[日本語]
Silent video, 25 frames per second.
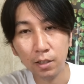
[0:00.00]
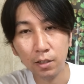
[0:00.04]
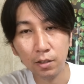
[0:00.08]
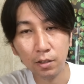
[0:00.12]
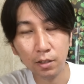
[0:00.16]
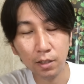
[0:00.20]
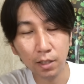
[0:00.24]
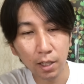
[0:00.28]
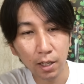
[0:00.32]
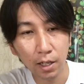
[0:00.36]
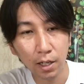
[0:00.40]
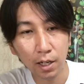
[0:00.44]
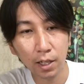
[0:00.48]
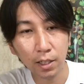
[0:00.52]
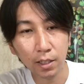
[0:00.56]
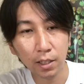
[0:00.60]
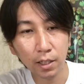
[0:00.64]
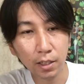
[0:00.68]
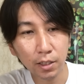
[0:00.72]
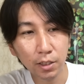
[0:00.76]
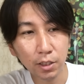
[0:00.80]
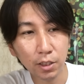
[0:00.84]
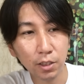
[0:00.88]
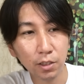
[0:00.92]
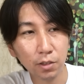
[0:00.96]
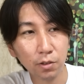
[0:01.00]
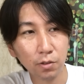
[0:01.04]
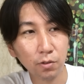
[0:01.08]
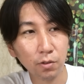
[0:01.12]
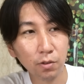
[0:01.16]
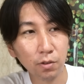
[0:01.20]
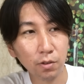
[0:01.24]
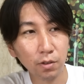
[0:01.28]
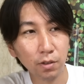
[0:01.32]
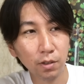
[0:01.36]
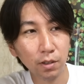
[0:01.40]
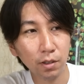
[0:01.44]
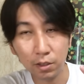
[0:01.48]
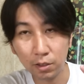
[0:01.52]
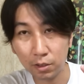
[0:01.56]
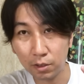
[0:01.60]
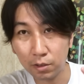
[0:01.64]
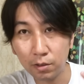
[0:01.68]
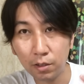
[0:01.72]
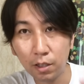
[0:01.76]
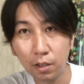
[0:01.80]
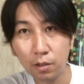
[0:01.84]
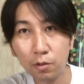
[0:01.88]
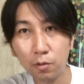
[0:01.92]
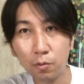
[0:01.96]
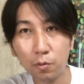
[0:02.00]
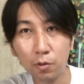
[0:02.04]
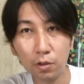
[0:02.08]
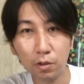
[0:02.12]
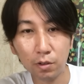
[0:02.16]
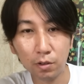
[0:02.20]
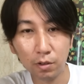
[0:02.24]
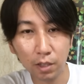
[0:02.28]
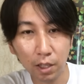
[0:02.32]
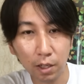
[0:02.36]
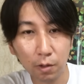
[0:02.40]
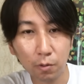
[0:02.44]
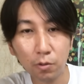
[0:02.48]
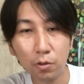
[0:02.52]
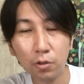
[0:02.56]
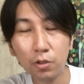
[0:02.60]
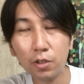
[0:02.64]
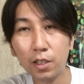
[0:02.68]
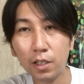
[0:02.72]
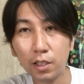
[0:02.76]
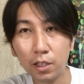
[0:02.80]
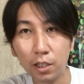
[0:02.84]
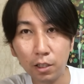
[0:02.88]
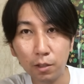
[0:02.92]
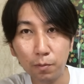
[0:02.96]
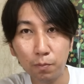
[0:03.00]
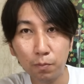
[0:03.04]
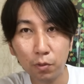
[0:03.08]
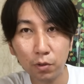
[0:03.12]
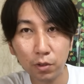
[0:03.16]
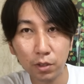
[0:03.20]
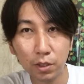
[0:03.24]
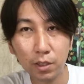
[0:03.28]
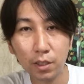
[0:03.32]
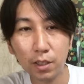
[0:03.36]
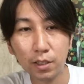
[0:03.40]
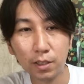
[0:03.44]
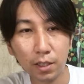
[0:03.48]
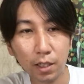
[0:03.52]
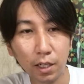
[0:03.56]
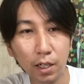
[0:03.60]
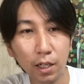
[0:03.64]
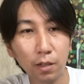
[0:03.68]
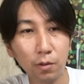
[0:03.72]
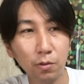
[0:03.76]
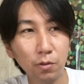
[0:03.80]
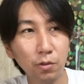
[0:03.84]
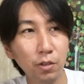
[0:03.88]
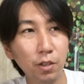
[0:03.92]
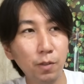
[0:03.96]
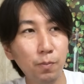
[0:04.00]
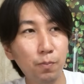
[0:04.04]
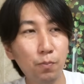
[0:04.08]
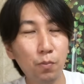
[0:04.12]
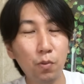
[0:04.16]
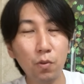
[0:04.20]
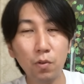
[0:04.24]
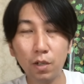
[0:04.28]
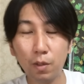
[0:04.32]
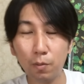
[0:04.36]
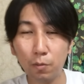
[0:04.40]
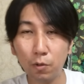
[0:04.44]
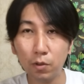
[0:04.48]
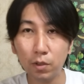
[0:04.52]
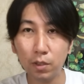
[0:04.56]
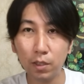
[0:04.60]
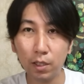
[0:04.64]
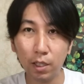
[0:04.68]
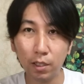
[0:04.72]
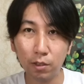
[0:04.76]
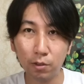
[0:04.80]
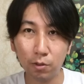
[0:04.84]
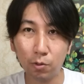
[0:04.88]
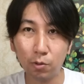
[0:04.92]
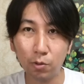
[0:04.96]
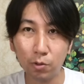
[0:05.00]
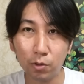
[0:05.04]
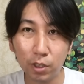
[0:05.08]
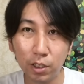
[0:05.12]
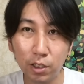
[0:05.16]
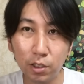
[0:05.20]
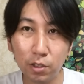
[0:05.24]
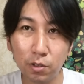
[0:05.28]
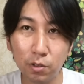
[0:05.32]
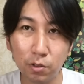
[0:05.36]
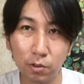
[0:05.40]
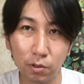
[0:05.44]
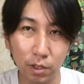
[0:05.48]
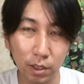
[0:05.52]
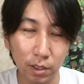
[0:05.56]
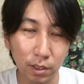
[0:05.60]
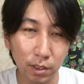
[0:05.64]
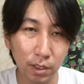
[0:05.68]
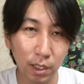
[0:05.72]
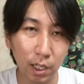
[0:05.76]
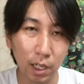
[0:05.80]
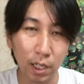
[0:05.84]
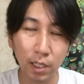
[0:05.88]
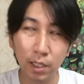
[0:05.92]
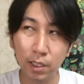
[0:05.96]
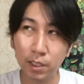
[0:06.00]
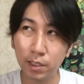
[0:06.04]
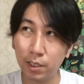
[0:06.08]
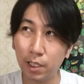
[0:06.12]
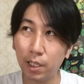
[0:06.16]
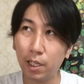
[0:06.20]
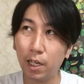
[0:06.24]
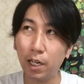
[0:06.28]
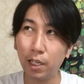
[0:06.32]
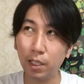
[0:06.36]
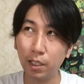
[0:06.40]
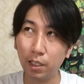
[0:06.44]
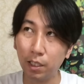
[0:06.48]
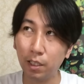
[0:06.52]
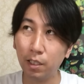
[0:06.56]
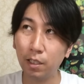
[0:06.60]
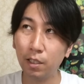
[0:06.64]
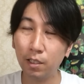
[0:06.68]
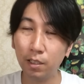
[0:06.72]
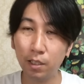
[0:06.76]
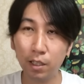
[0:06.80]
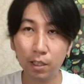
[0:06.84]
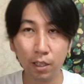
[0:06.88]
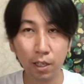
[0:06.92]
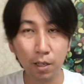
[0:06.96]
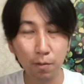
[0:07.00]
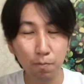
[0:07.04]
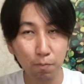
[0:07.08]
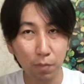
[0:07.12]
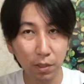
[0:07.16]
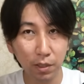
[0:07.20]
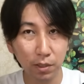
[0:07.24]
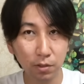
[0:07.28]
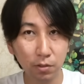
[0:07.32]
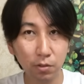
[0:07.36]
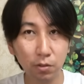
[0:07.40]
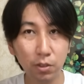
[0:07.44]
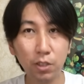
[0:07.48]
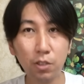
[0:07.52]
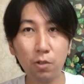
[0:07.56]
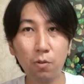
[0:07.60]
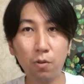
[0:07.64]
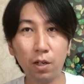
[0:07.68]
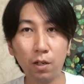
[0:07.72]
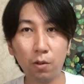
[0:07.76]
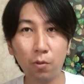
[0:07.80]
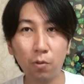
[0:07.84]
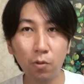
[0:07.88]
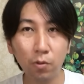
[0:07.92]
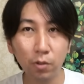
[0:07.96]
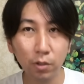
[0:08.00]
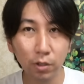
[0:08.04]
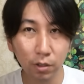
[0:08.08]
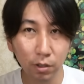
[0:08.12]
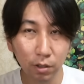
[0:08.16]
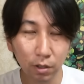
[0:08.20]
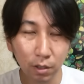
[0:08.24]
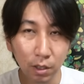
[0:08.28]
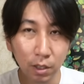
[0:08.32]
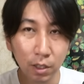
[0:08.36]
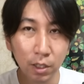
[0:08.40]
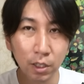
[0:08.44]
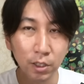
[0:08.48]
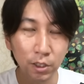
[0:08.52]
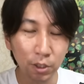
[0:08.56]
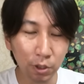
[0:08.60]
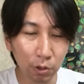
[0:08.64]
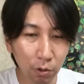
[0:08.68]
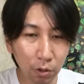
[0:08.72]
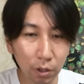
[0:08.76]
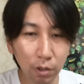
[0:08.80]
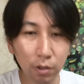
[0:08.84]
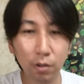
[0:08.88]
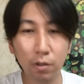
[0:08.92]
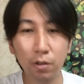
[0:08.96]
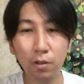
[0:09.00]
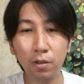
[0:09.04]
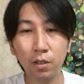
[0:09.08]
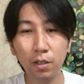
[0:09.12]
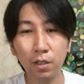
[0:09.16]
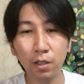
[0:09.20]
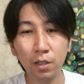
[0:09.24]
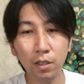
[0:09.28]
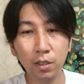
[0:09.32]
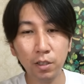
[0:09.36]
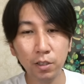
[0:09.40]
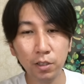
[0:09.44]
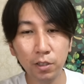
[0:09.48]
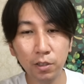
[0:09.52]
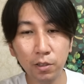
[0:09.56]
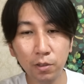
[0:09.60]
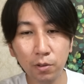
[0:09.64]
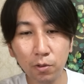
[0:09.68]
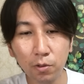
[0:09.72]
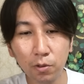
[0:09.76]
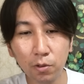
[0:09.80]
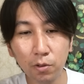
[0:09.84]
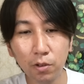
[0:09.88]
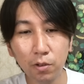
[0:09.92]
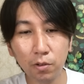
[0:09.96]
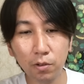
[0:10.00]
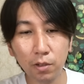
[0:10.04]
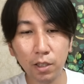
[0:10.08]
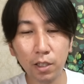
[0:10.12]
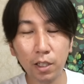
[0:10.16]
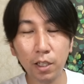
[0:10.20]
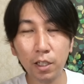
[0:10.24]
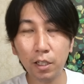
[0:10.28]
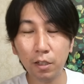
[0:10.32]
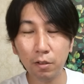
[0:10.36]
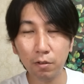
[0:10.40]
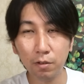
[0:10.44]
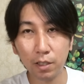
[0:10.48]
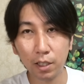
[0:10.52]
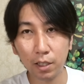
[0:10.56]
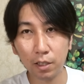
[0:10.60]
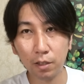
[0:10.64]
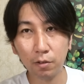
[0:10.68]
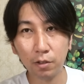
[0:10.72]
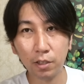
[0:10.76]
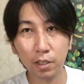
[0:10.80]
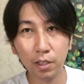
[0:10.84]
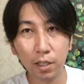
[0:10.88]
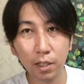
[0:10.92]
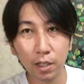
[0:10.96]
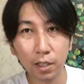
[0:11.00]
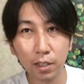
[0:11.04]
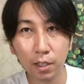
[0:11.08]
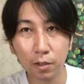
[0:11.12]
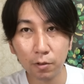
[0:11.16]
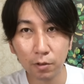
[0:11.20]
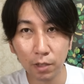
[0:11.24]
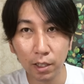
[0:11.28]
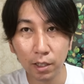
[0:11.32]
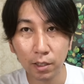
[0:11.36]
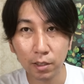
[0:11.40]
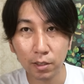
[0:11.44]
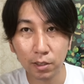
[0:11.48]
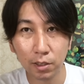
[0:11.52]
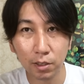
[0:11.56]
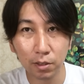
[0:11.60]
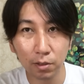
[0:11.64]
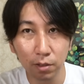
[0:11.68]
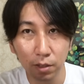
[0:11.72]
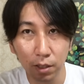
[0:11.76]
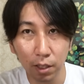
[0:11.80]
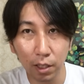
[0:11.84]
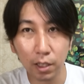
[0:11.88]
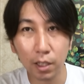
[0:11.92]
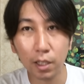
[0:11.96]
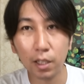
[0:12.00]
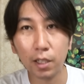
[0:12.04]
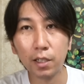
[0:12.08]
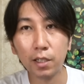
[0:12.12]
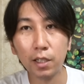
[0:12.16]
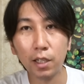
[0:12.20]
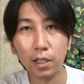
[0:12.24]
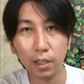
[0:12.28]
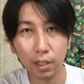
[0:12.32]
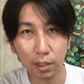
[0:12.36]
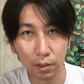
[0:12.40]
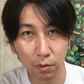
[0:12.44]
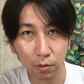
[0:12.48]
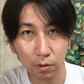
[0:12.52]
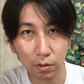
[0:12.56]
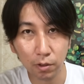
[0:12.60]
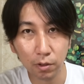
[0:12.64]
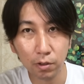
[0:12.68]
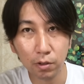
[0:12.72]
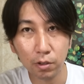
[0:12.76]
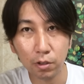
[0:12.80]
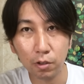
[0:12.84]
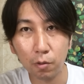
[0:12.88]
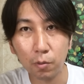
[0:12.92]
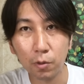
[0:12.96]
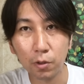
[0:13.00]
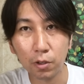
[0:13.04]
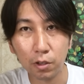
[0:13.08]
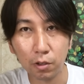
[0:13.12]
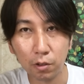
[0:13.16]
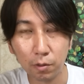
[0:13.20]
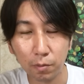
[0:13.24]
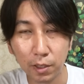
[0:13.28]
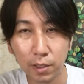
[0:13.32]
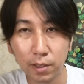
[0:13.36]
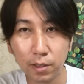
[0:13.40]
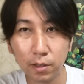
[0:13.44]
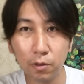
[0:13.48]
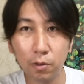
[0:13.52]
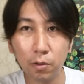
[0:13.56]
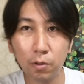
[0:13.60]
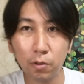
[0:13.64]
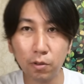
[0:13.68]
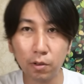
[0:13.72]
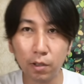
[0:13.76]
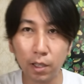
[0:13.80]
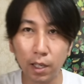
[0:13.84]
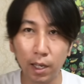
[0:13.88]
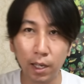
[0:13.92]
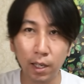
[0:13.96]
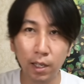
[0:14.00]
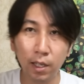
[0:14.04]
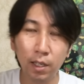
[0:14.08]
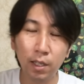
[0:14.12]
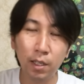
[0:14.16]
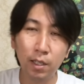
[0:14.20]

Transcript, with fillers: ね新しいその少なくともねこの人だって日本人ですからこの日本が持っているこの技術をですね世界に、ね、原発の事故はこういう処理をすることによってできるんだというひな形をね作っていただきたいなというふうに思っております。ということで、